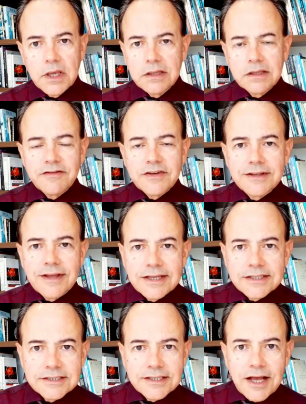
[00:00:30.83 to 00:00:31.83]
Na
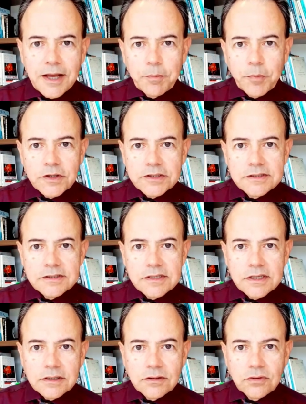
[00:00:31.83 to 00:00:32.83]
verdade, a prótese de
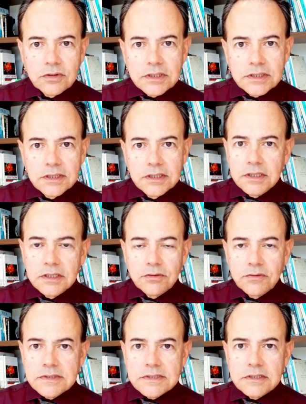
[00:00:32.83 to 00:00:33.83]
silicone
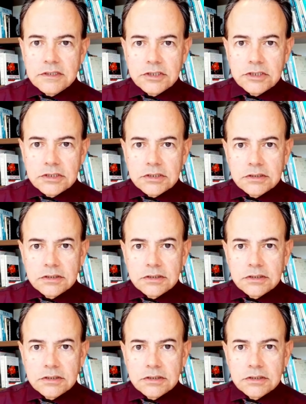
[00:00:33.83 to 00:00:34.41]
não exige